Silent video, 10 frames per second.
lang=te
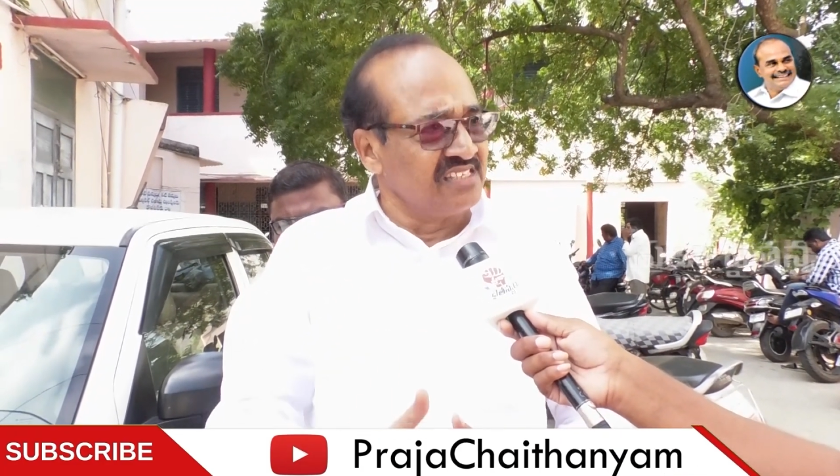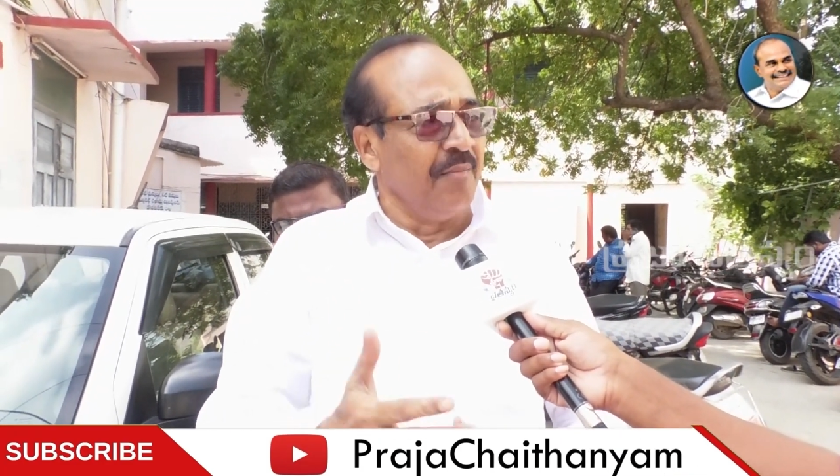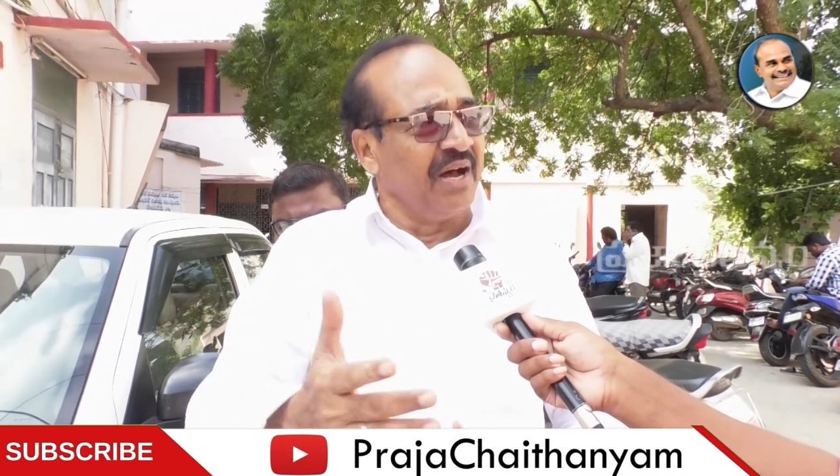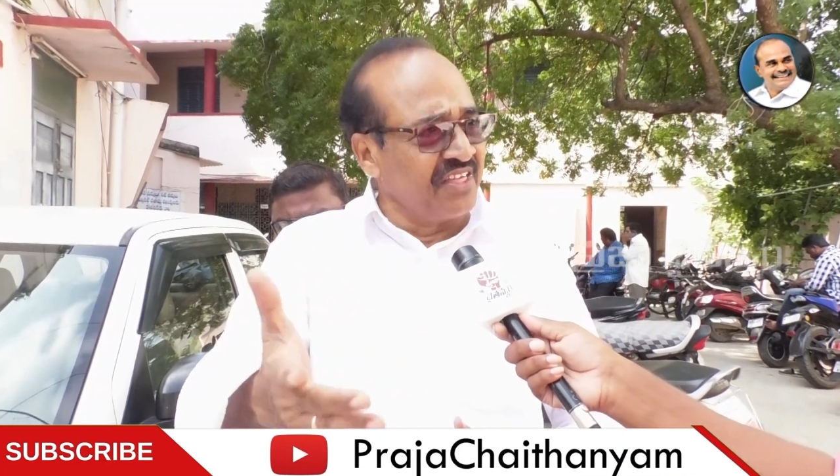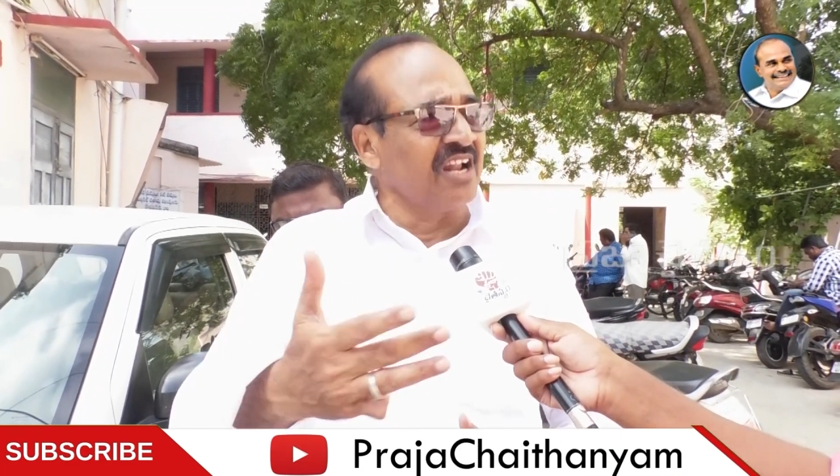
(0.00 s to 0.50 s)

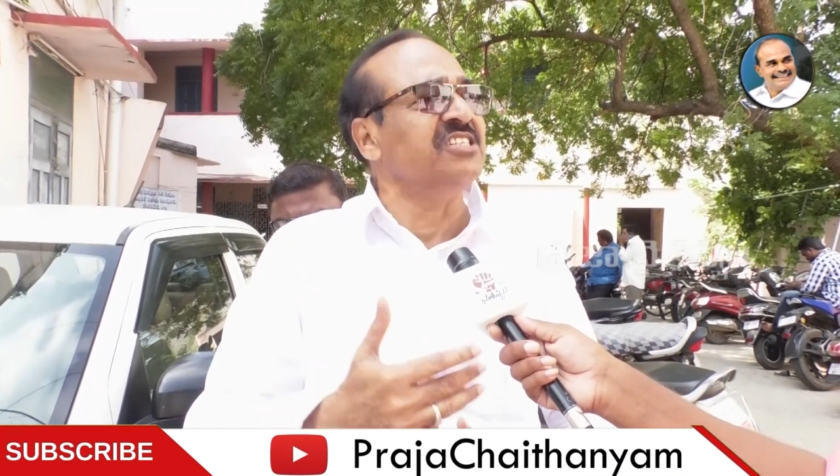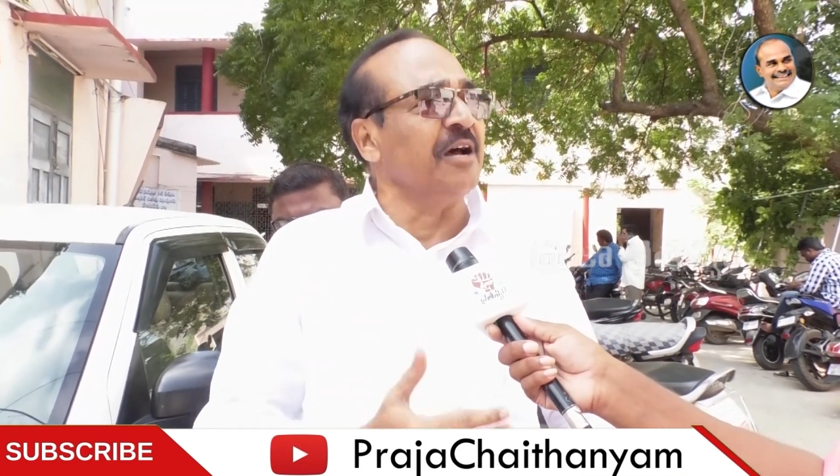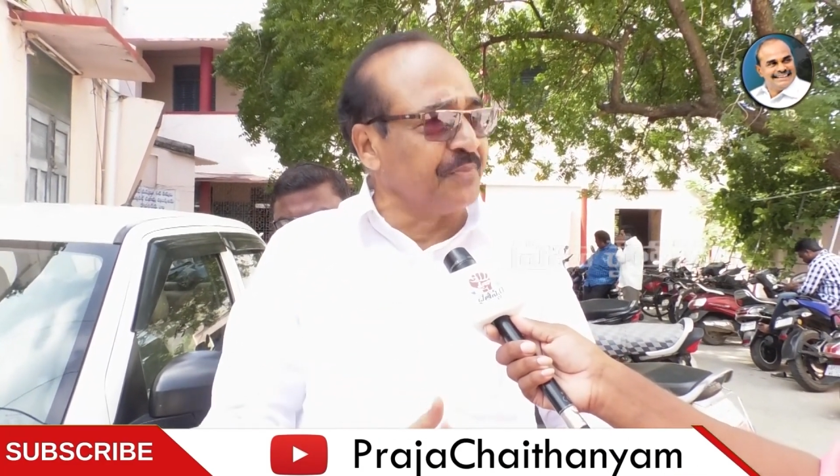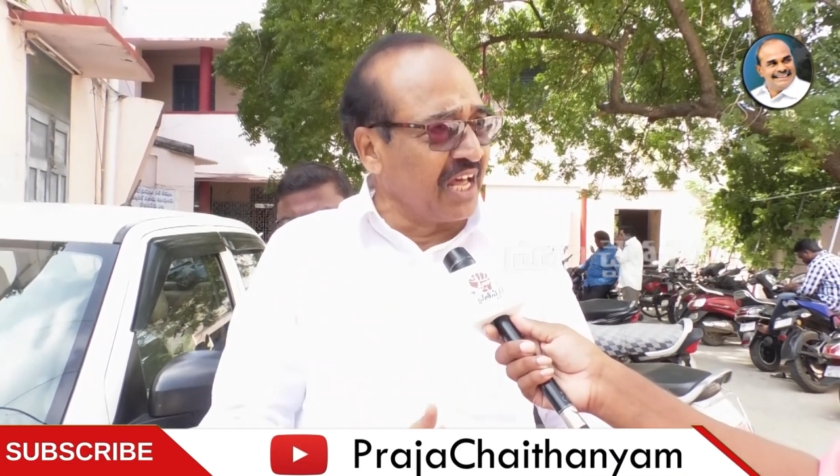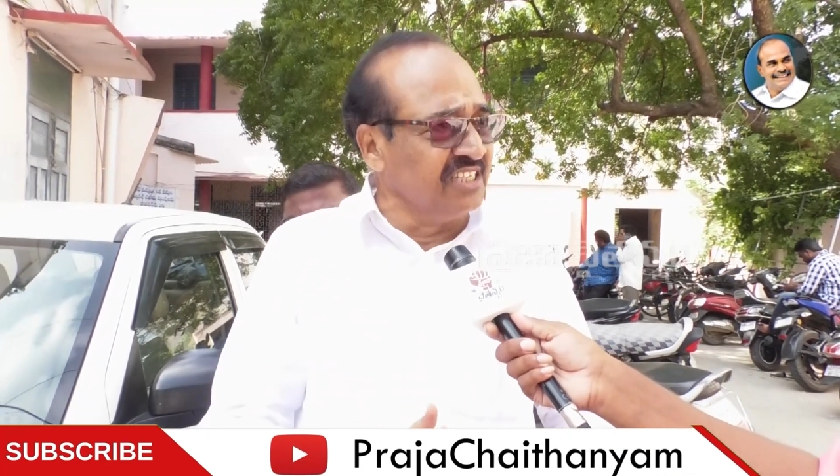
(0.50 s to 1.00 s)
సమాధానం
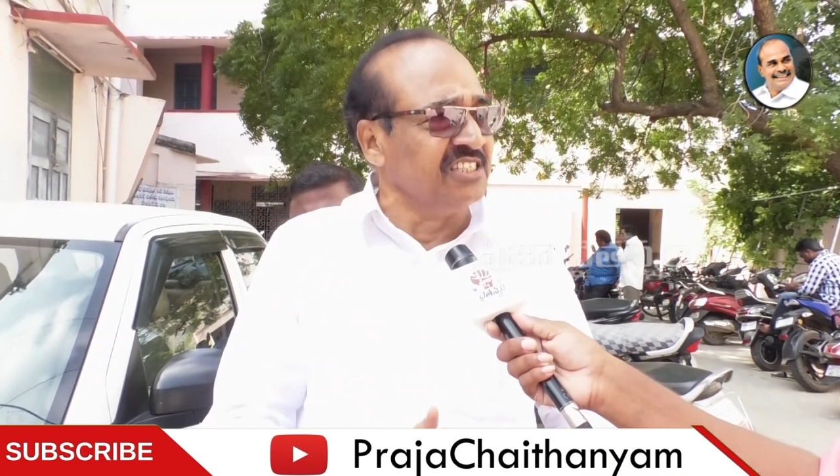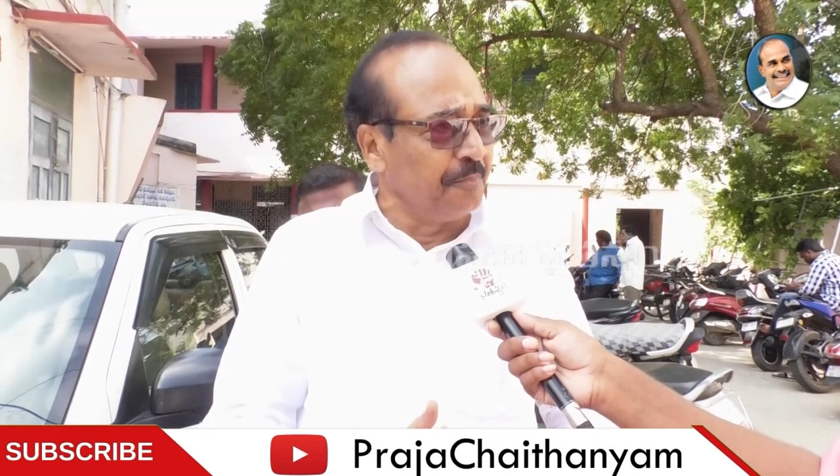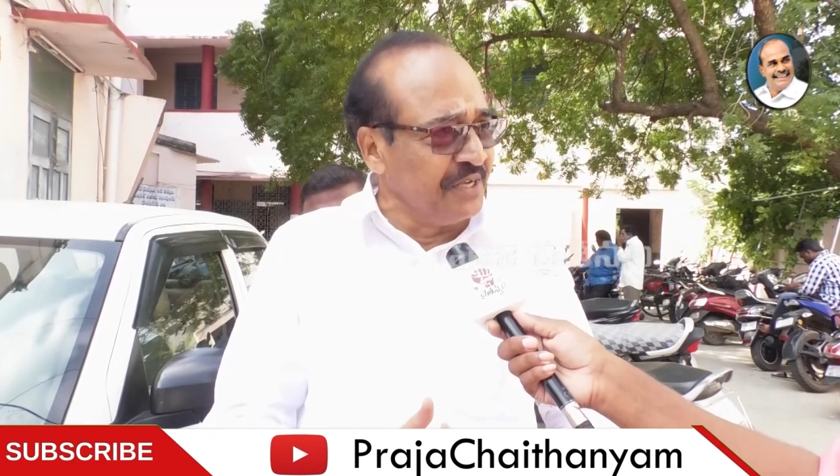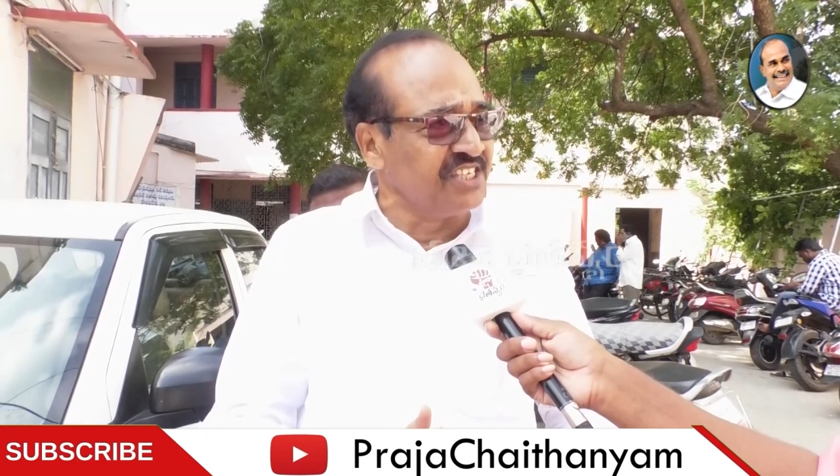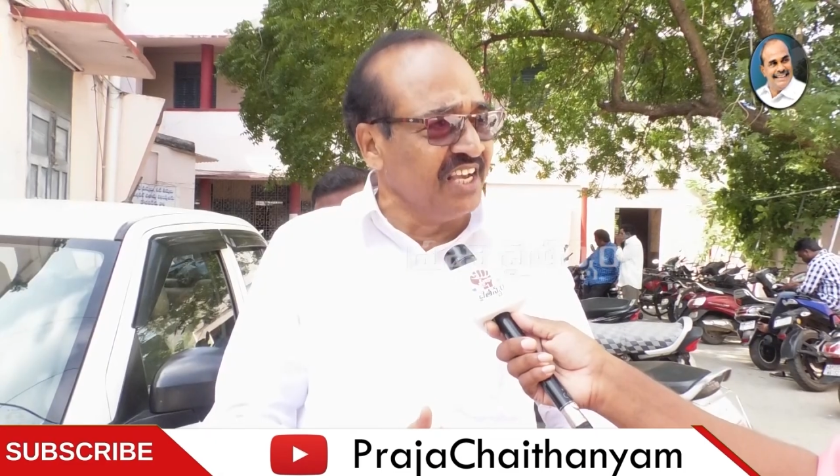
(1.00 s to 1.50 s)
చెప్తారని
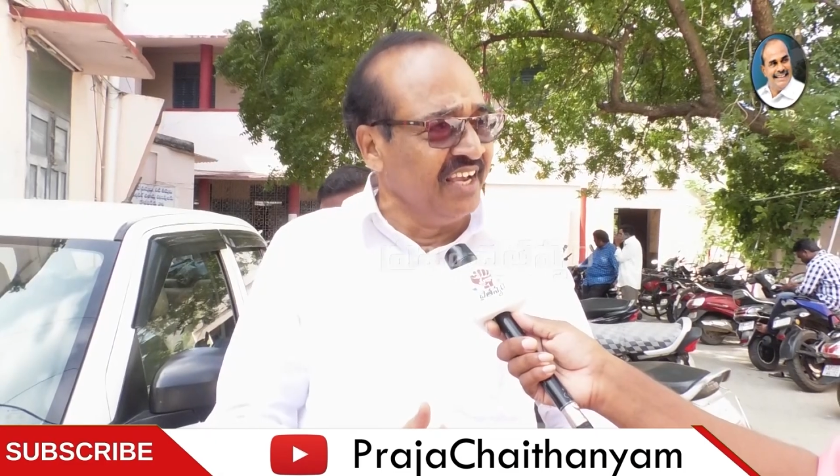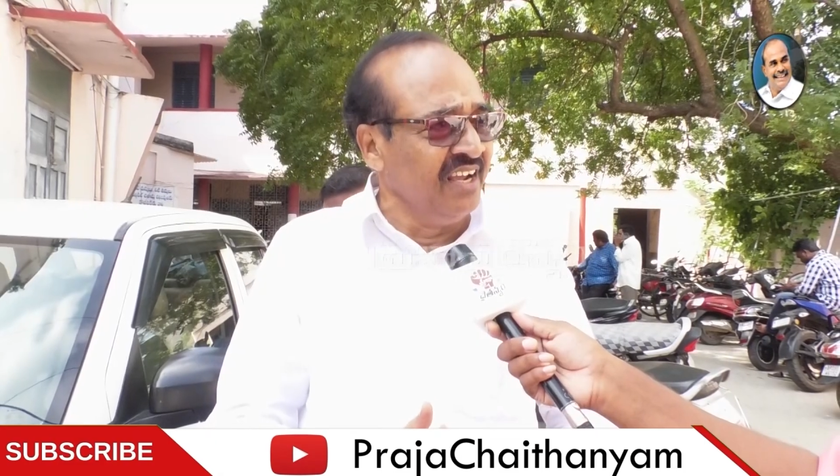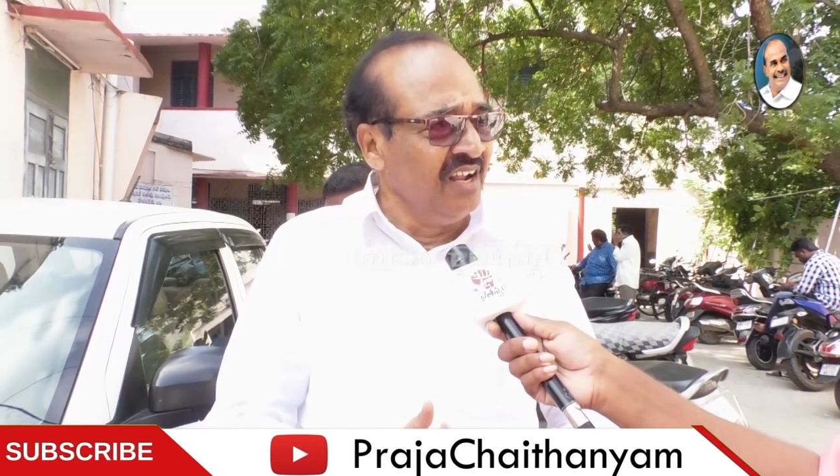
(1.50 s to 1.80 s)
చెప్పేసి